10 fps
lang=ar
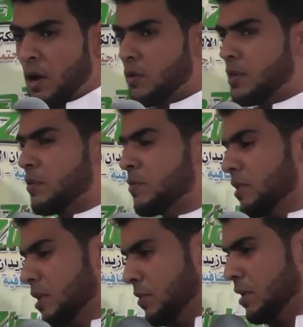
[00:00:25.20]
أول شيء بسم
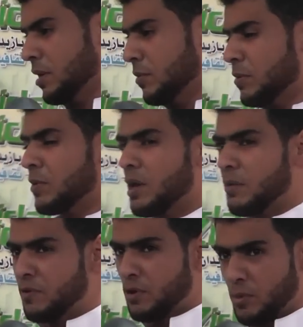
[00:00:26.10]
الله الرحمن الرحيم أحب
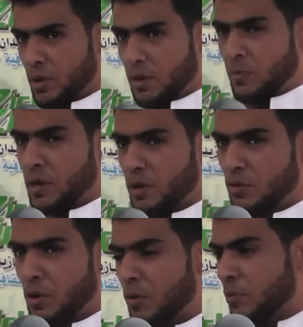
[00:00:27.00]
أرحب فيكم كشبكة
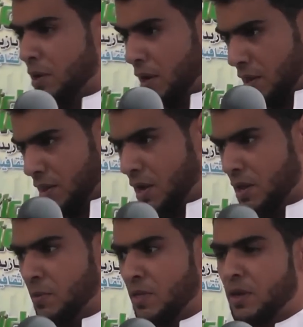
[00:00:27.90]
أنتم وقناه
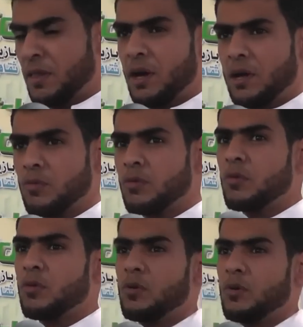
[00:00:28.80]
خالد بازيدان
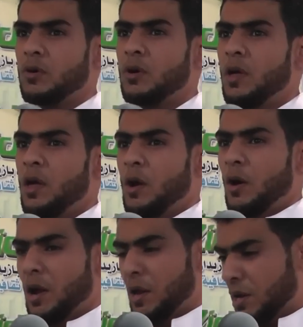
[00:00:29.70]
و
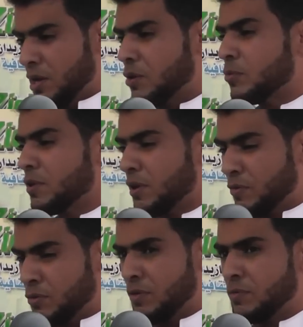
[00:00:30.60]
الله يحييكم
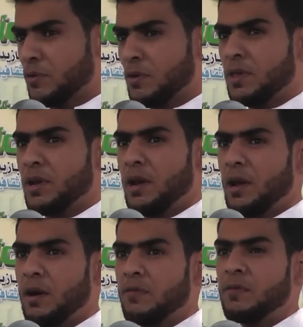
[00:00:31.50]
شرفتونا في بطولة
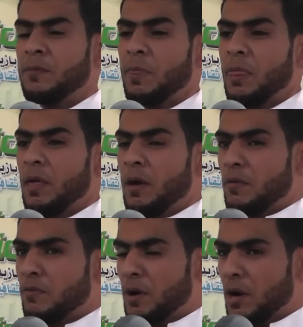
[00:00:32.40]
العلاف
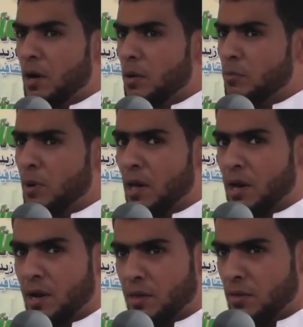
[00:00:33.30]
فالمباراة
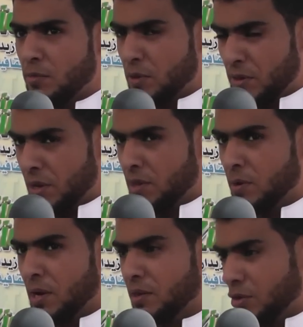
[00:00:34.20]
كانت ما شاء الله
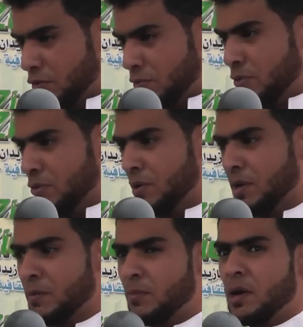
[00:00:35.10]
تبارك الله انت شفت
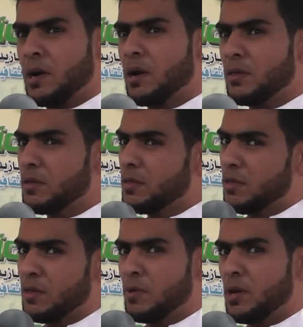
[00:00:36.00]
بعيونك يعني المباراة كانت جدا
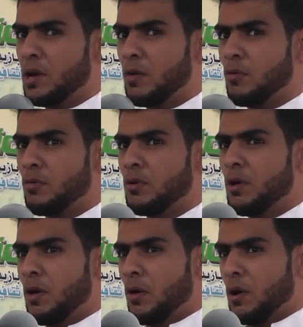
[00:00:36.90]
جميلة
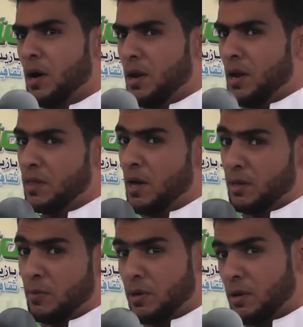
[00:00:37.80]
وكان الاداء
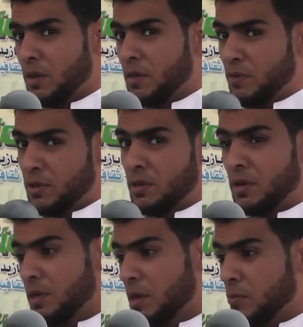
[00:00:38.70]
طبعا يرتفع
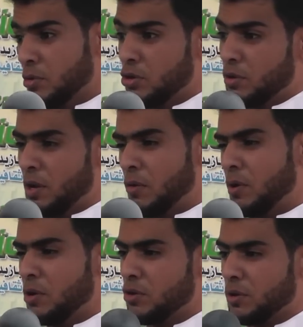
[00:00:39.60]
تدريجيا من الشوط
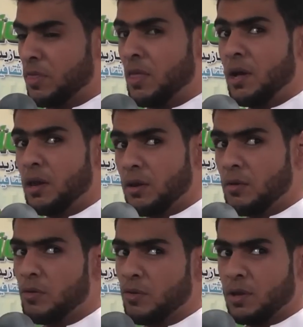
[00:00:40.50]
الاول للشوط
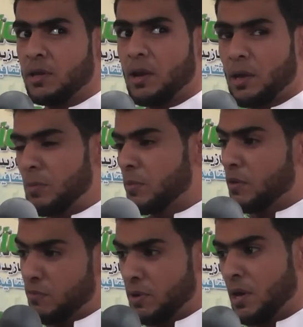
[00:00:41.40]
الثاني وصلت للقمة
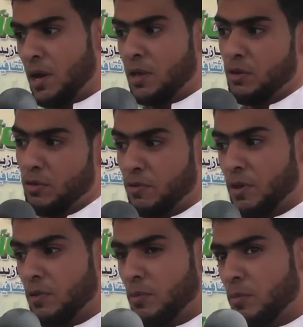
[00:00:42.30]
يمكن في النهاية انت شفت
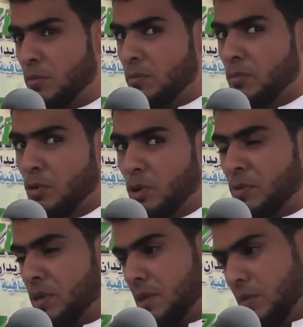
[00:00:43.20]
كيف كنا
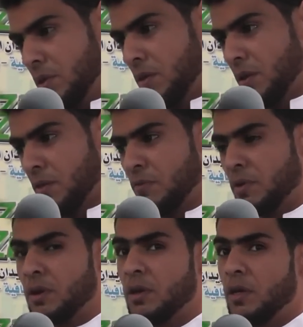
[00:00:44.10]
متقدمين 2-0